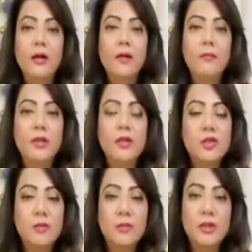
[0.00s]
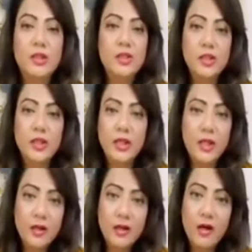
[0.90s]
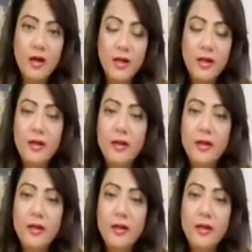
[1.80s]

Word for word: कि मिथुन चक्रवर्ती जी ने ये कहा है